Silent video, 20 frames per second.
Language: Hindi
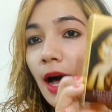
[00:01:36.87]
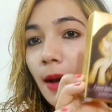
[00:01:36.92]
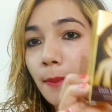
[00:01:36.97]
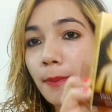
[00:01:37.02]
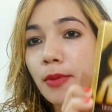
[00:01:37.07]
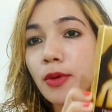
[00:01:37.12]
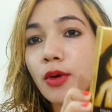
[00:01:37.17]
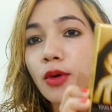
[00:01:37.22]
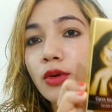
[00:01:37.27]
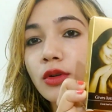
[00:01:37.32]

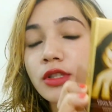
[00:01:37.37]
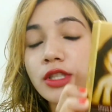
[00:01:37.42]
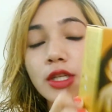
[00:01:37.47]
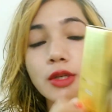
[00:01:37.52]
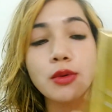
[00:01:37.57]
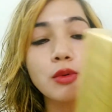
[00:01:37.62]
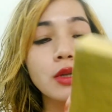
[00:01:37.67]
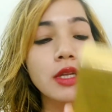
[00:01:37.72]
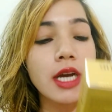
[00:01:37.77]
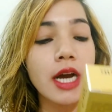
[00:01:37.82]
आपको
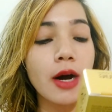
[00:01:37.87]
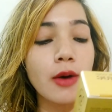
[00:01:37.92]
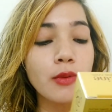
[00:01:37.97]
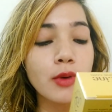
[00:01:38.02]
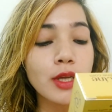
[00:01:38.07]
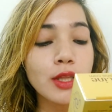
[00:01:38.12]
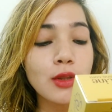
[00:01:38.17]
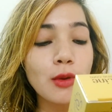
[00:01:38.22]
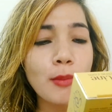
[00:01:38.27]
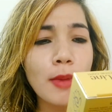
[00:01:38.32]
जरूर
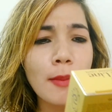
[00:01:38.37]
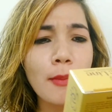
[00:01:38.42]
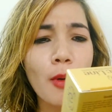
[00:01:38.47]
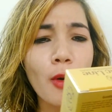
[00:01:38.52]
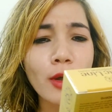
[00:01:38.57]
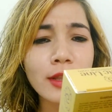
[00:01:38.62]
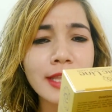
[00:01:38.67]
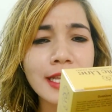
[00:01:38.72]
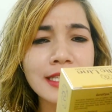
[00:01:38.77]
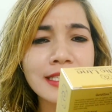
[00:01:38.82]
दिखाऊंगी तो मैं
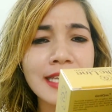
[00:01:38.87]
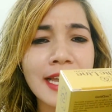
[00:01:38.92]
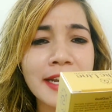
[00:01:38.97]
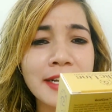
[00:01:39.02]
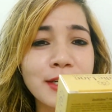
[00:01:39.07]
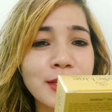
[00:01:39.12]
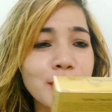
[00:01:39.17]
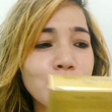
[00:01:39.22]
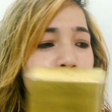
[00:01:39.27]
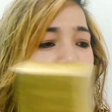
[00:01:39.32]
बहुत
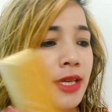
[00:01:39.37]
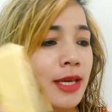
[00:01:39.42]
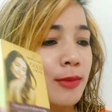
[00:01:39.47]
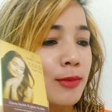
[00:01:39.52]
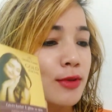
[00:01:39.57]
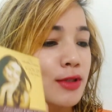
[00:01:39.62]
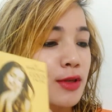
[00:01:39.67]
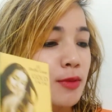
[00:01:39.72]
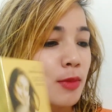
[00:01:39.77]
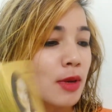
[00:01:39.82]
एक्साइटेड हूँ ये
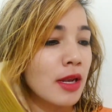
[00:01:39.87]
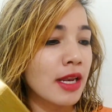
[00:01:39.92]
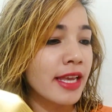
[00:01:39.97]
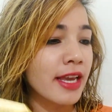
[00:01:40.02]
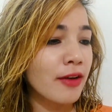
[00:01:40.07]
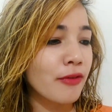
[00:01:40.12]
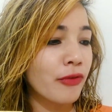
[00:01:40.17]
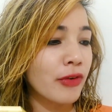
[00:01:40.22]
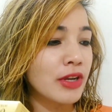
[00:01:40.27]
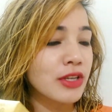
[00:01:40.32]
मुझे मिल
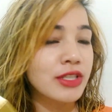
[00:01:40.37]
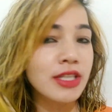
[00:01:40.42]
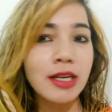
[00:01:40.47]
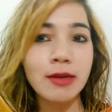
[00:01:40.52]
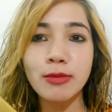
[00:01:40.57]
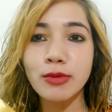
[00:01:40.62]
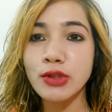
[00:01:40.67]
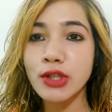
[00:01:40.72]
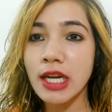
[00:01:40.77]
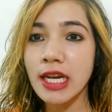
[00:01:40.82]
गया
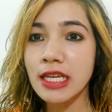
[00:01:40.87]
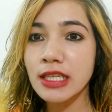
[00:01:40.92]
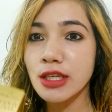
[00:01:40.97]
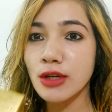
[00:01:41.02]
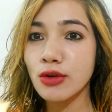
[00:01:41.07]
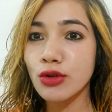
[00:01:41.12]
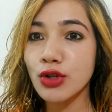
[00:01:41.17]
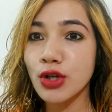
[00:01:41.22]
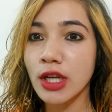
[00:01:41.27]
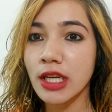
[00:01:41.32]
फेशियल मुझे अलग
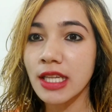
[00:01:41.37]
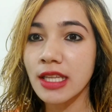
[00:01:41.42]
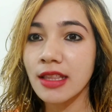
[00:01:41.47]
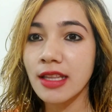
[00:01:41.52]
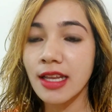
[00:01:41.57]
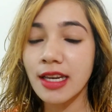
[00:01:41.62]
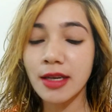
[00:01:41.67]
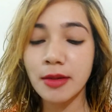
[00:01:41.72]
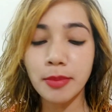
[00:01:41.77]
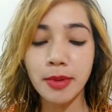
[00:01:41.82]
से कुछ
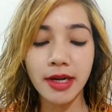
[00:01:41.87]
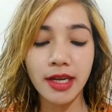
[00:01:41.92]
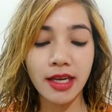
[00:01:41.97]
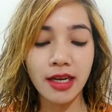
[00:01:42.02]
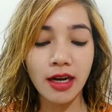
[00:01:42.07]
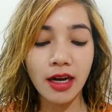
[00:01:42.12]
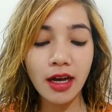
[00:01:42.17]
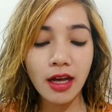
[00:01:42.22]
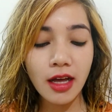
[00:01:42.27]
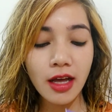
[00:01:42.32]
खरीदना नहीं
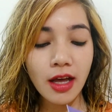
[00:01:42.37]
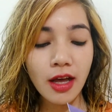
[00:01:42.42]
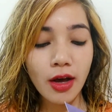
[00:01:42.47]
पड़ेगा